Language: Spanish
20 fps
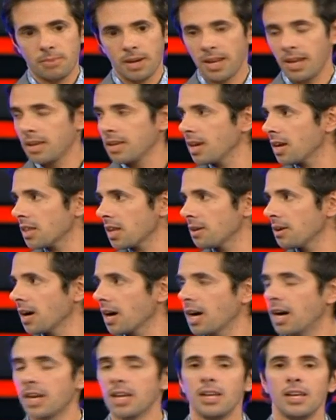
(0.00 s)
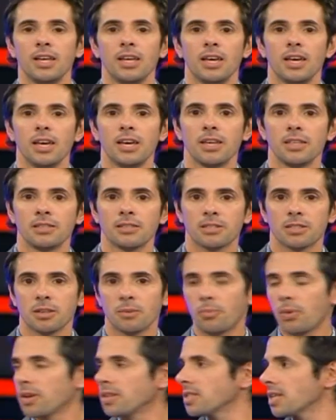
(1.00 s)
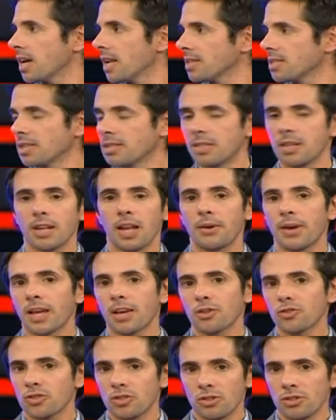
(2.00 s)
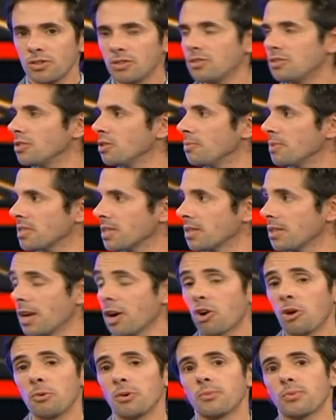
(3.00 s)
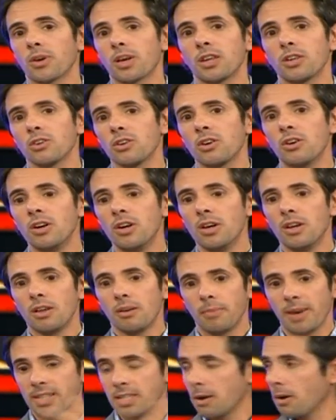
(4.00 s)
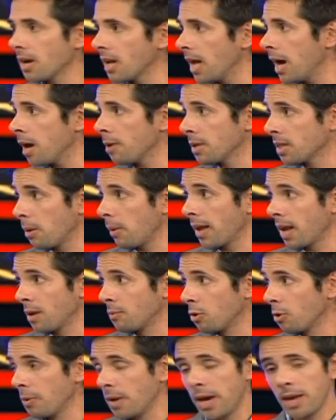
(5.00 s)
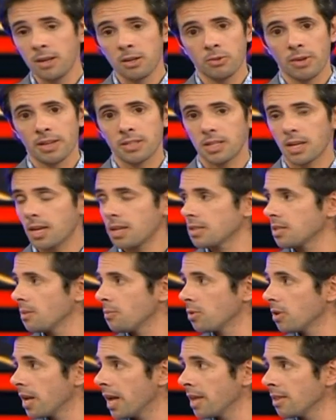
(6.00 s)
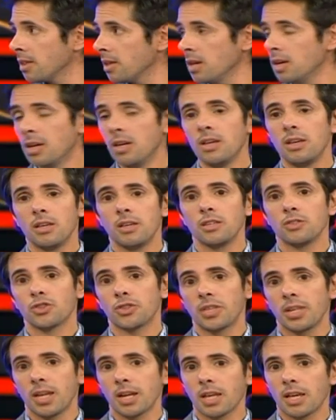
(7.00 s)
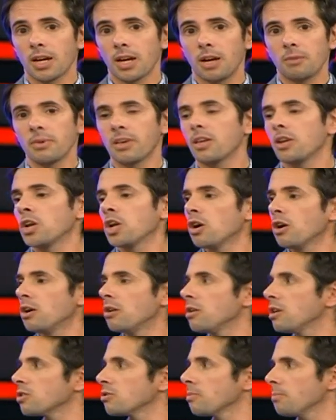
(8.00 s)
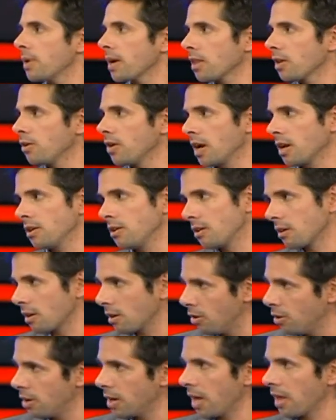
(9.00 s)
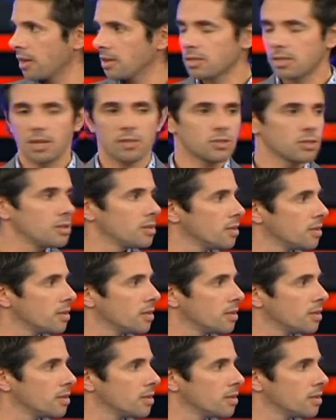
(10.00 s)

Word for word: van ahí a trabajar, eh, se pueden llegar a sentir. La verdad que yo no, no me sentía cómodo porque no, vas a bailar, viste, bailan muy bien, es una exigencia muy grande. Y yo tenía que dejar, me dijeron, no, es un par de horas, ¿no? ¿Tuviste cortocircuito con la